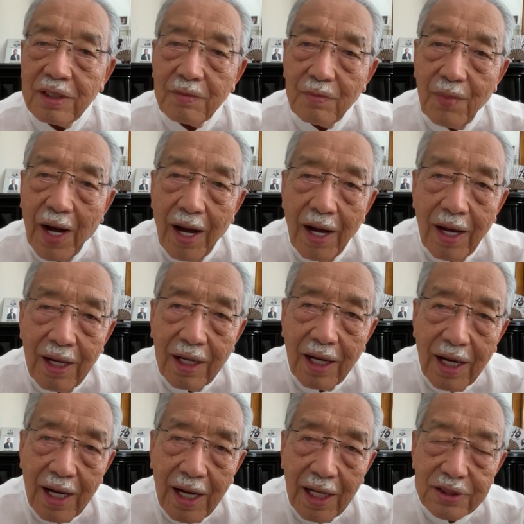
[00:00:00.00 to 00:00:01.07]
まあ
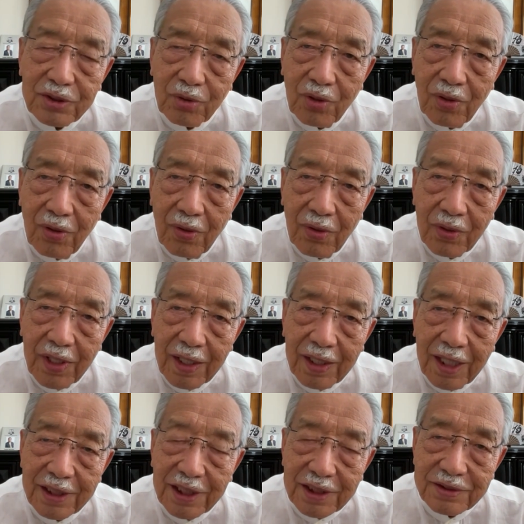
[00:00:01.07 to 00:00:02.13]
あその
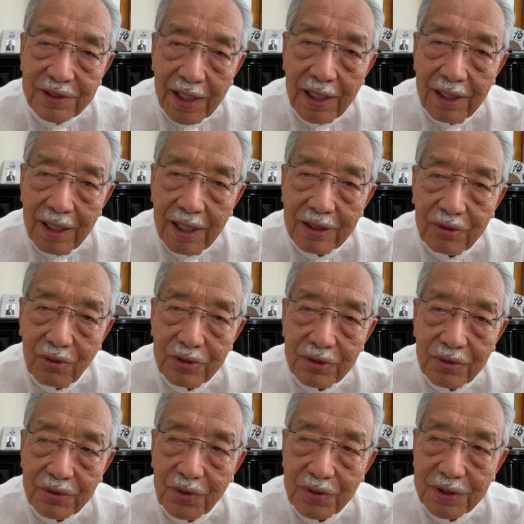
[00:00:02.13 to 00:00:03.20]
結果ですね、えどうい
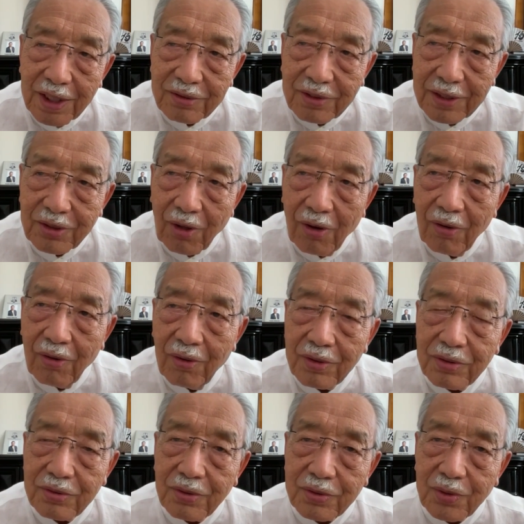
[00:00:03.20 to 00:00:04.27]
うことになるかと
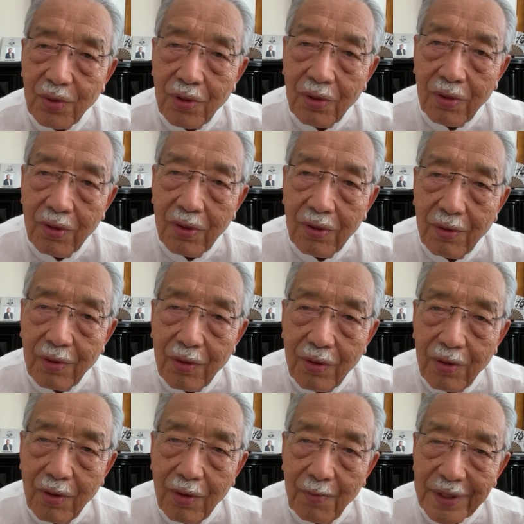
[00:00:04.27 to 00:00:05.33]
いうこと
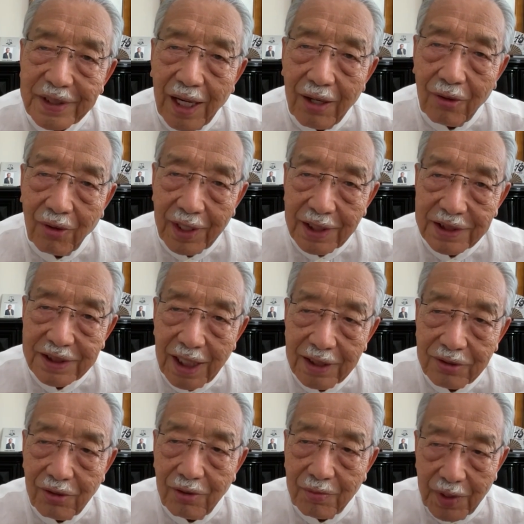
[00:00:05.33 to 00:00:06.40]
をまたお話した
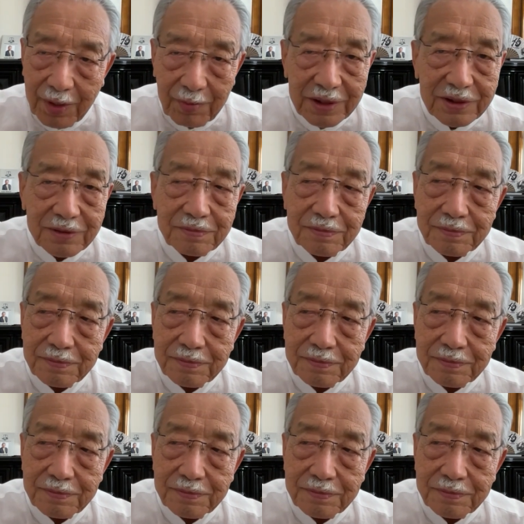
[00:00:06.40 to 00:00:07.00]
いと思います。